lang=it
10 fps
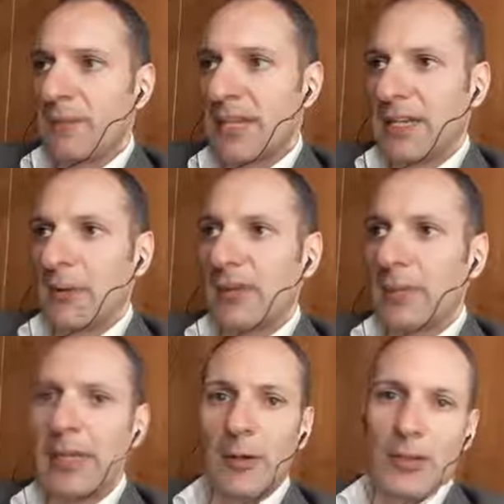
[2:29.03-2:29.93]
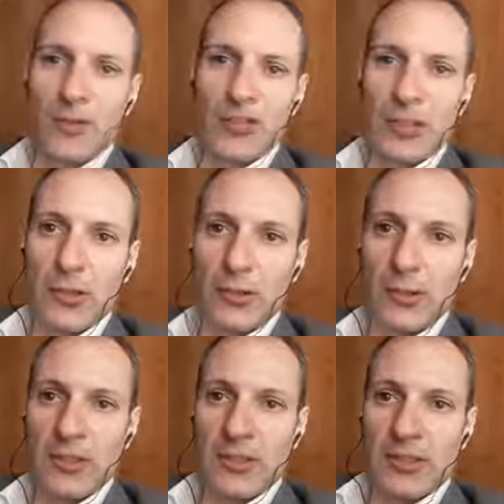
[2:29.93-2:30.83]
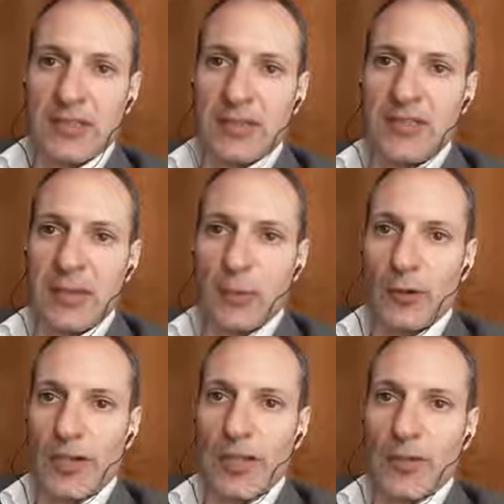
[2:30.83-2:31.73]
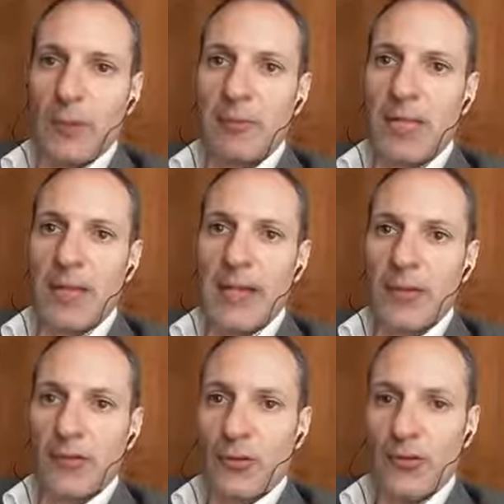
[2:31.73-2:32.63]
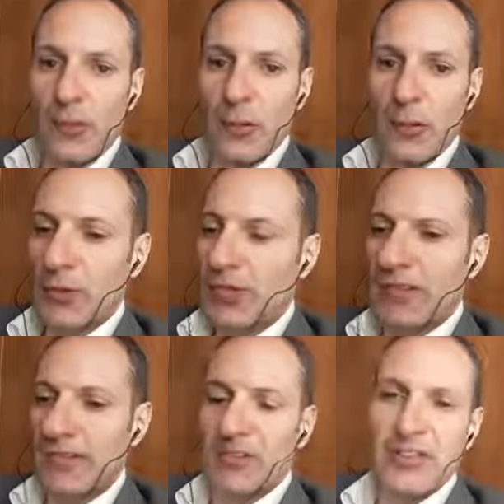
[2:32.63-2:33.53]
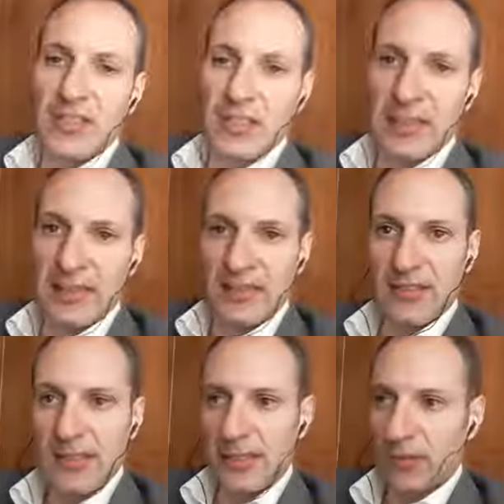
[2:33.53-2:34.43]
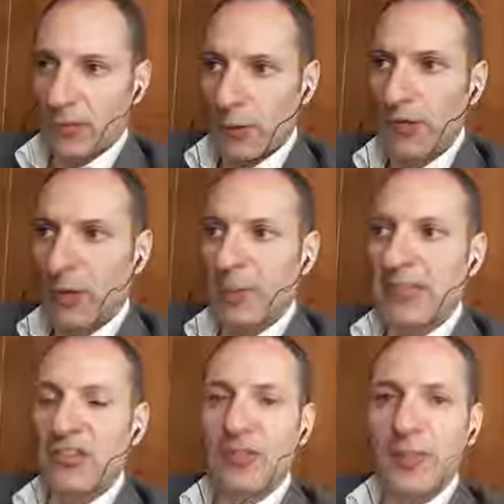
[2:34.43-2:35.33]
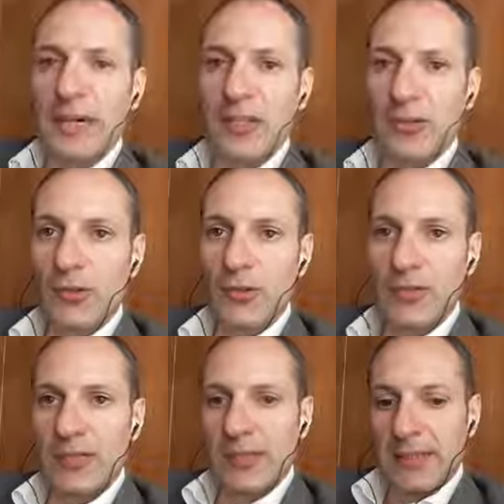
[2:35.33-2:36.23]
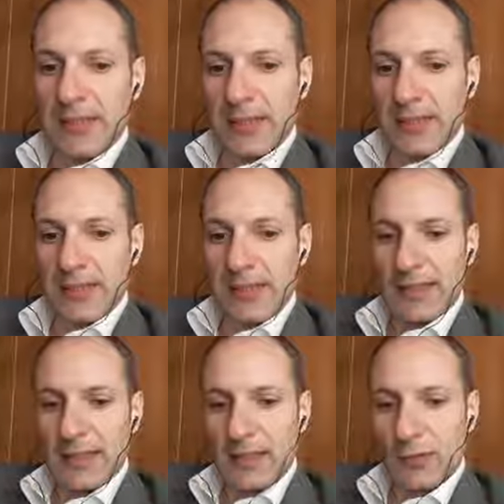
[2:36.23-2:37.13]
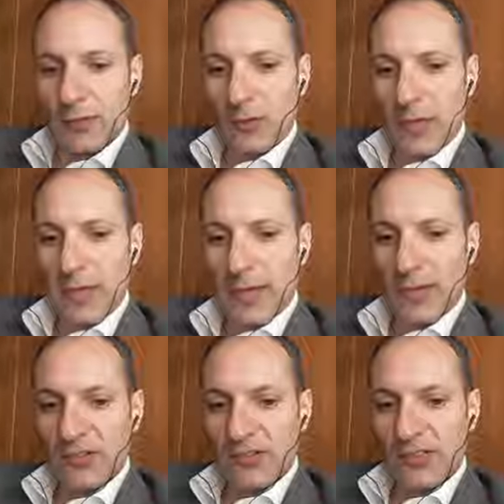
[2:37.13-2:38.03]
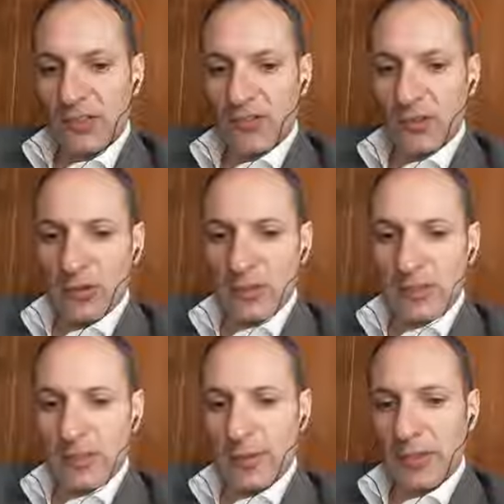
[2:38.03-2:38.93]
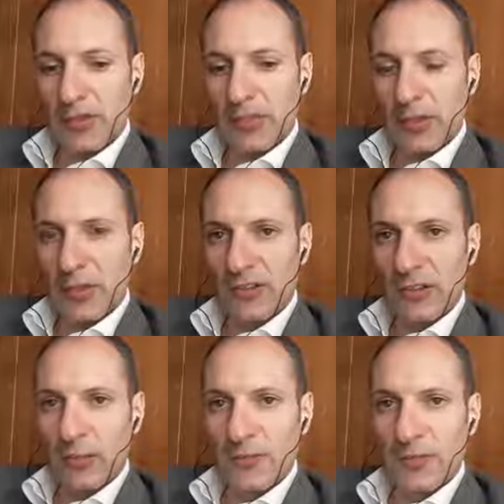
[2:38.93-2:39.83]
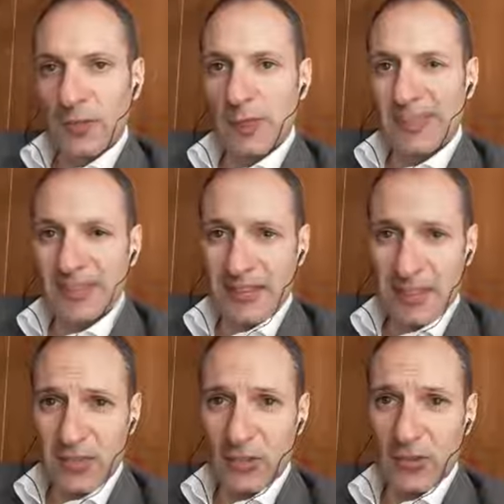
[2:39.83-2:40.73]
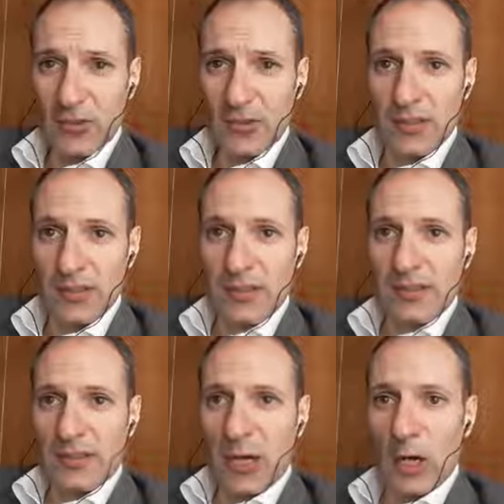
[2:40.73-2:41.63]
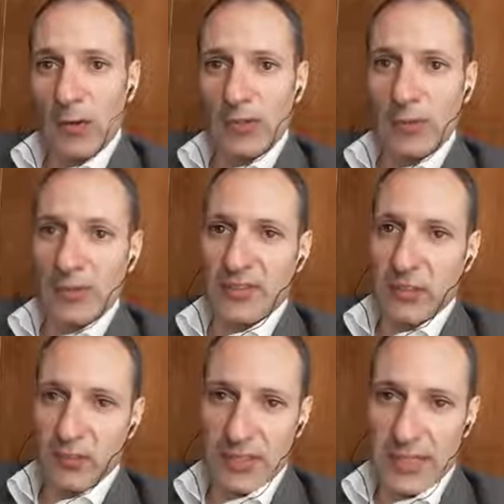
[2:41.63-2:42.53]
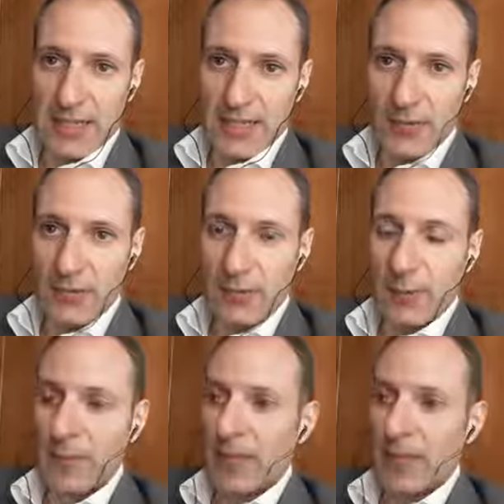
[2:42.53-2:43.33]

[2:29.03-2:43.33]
Bene, di queste 1400 diciamo che un migliaio sono venute circa, sono venute hanno partecipato e di questo migliaio il 75-80% ha lasciato un feedback scritto tra ottimo e straordinario